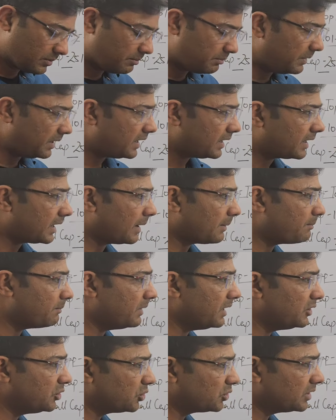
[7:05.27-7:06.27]
मिड कैप
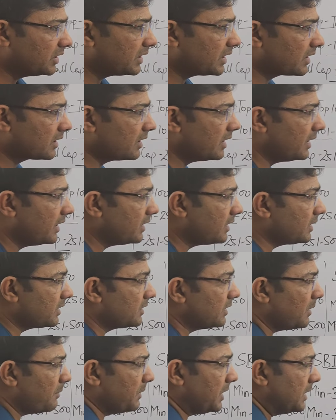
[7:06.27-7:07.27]
में इन्होंने रखा है
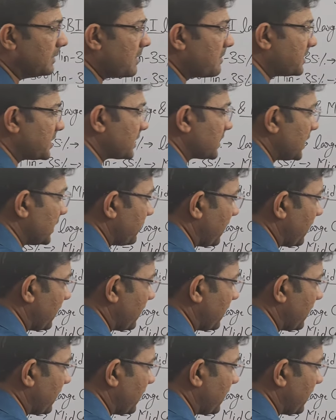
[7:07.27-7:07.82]
कितना मिनिमम सिक्सटी